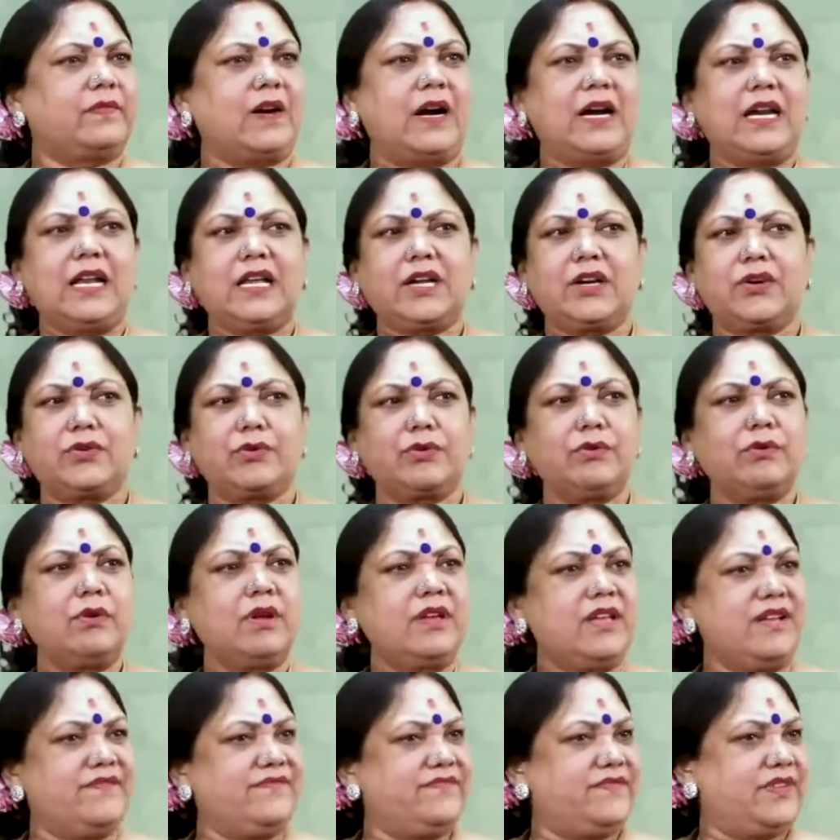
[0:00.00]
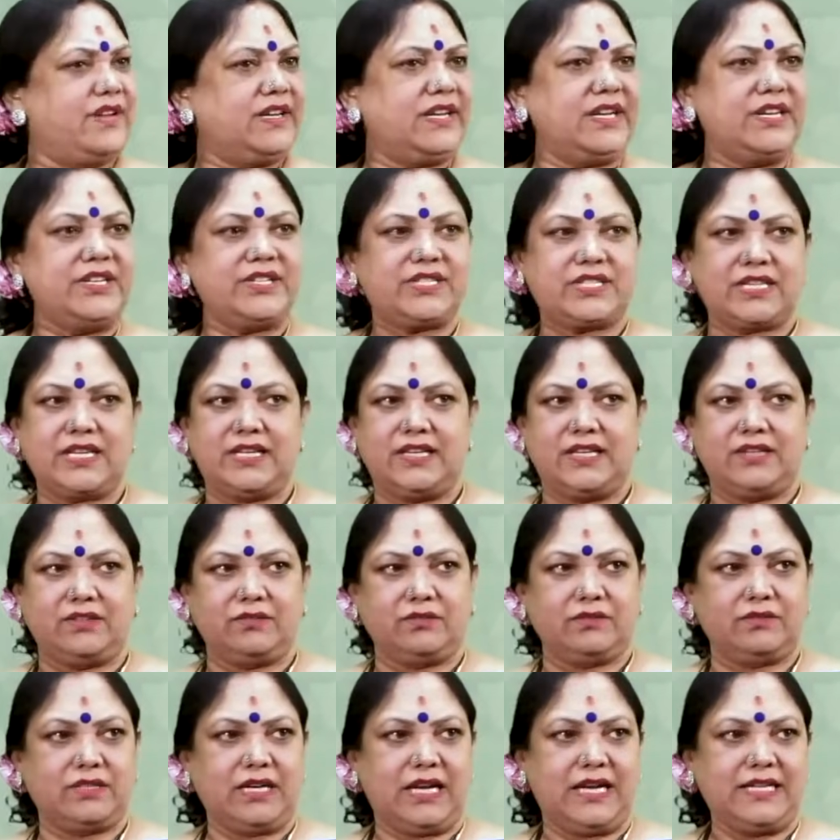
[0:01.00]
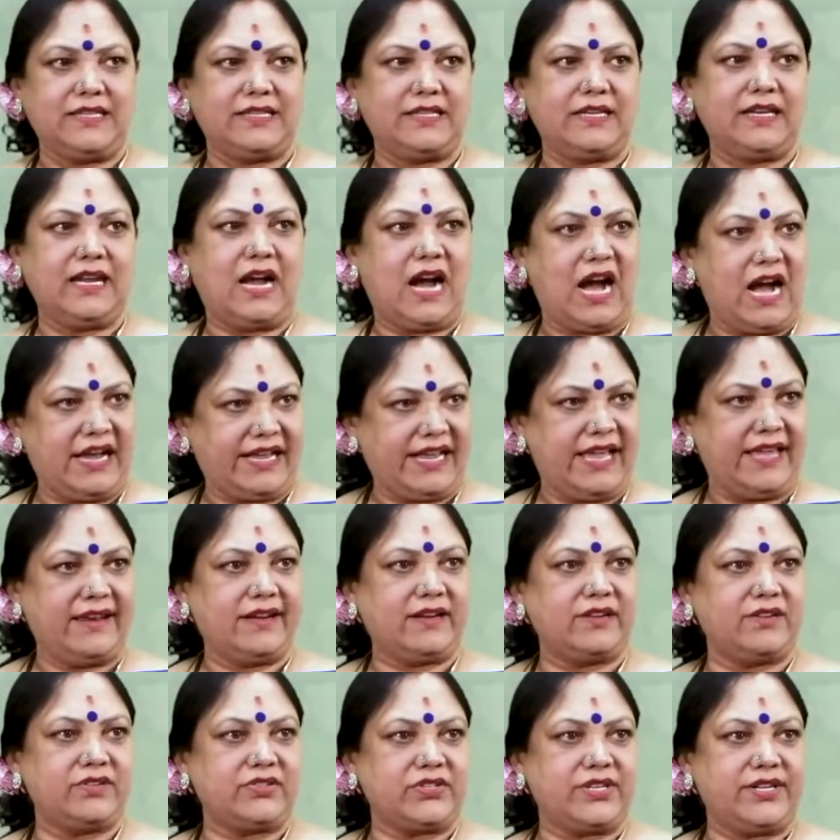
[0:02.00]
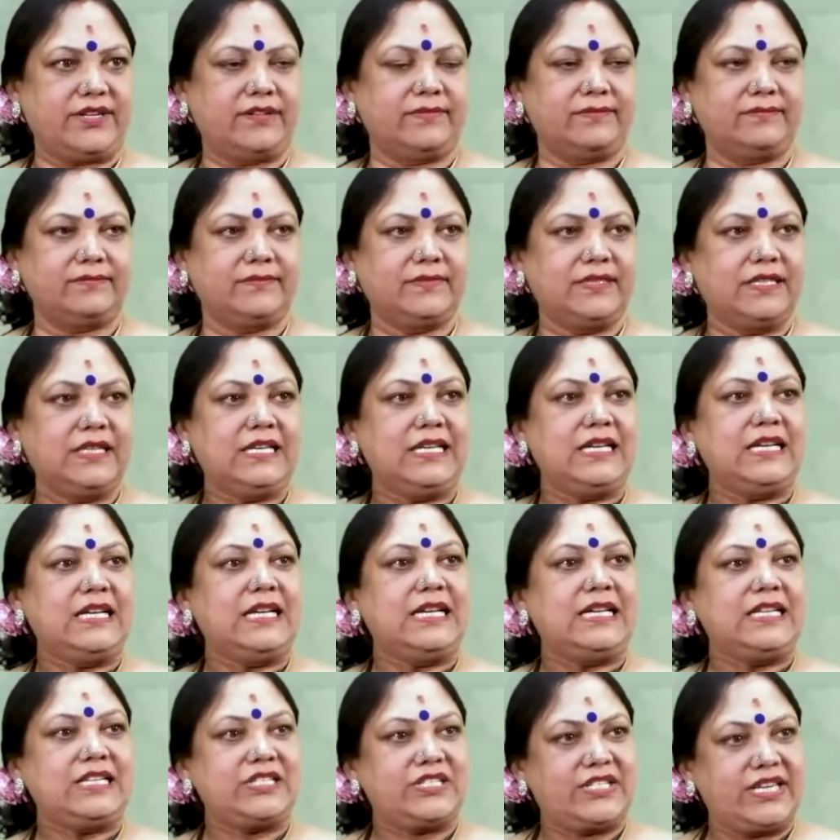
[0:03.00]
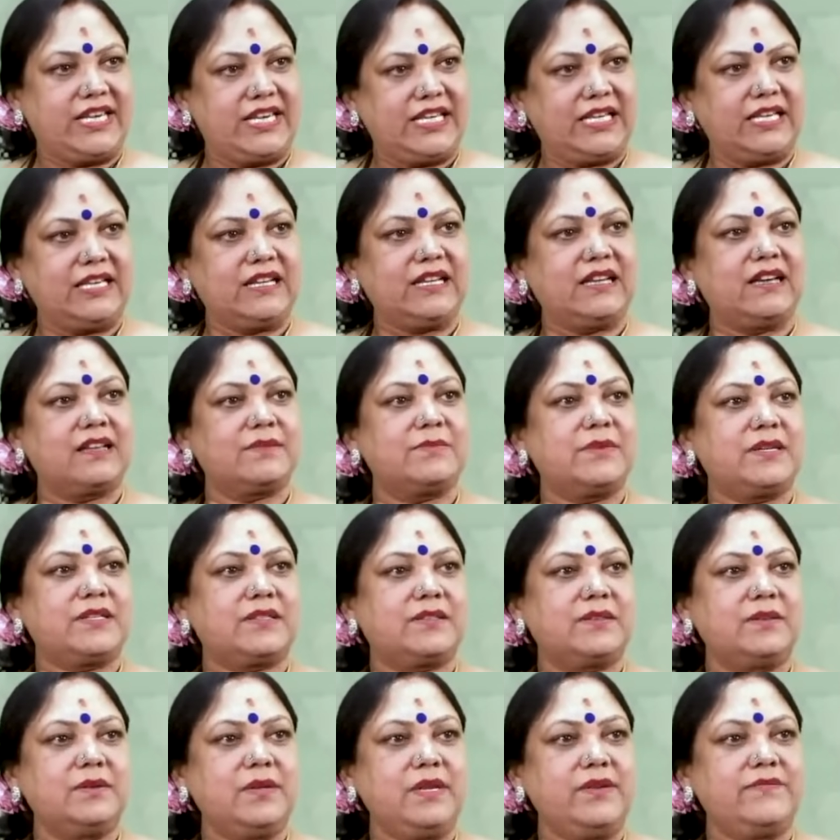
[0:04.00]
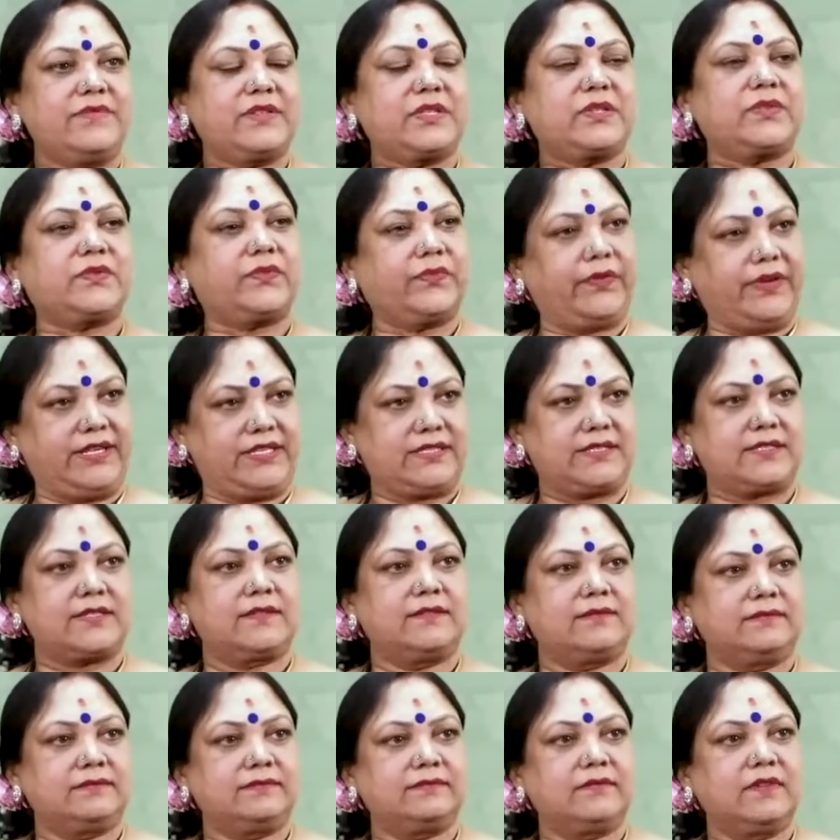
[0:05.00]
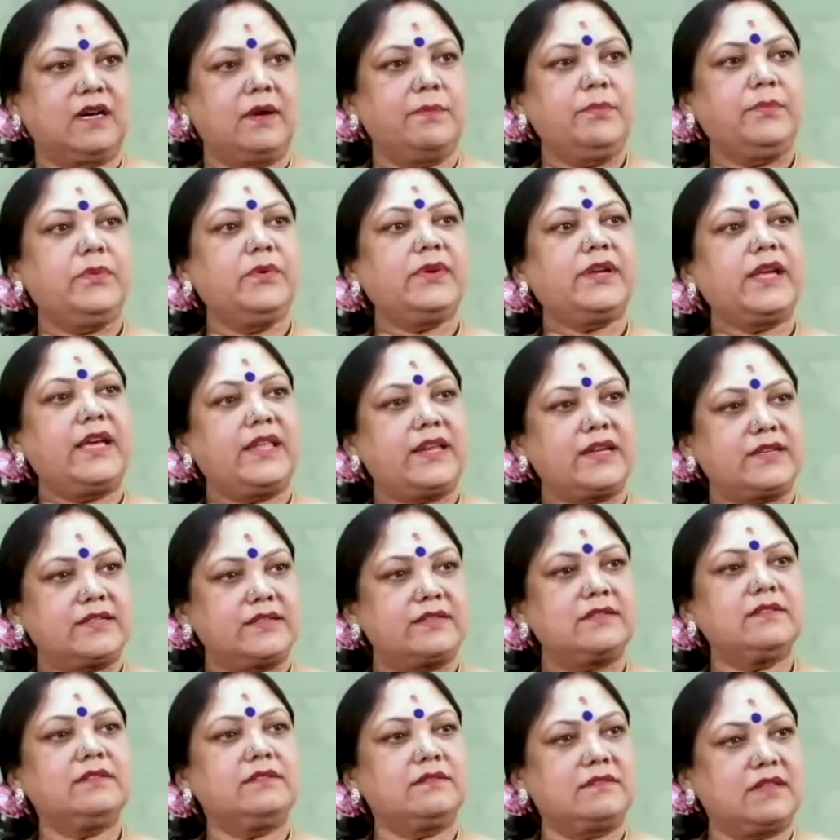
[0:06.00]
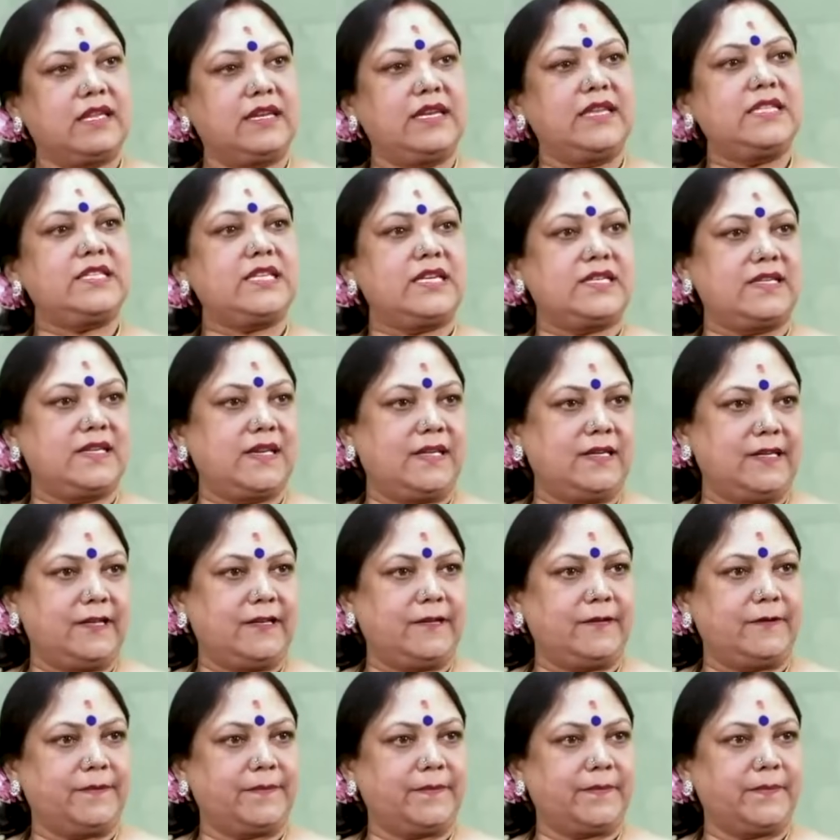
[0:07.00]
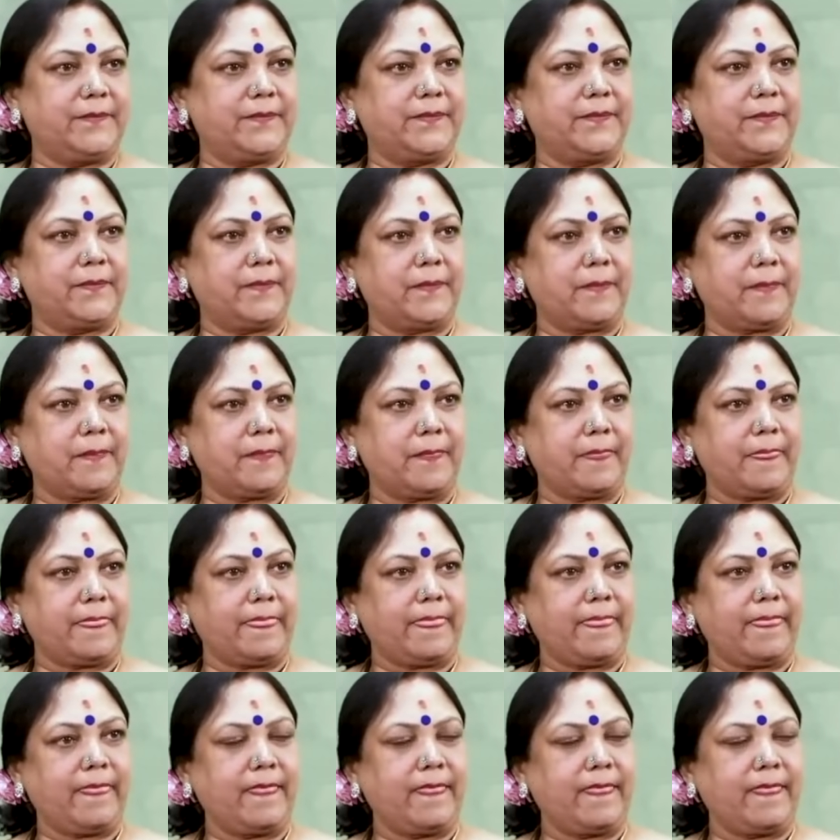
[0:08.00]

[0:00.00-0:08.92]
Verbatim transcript: వాళ్ళ క్రూలో ఎవ్వరికి ఇష్టం లేదు గాయత్రి ఆ క్యారెక్టర్ చేయడం శేఖర్ గారు మాత్రం హీ వాజ్ ఫిక్స్డ్ అప్పు క్యారెక్టర్ తనే చెయ్యాలి అని ఓకే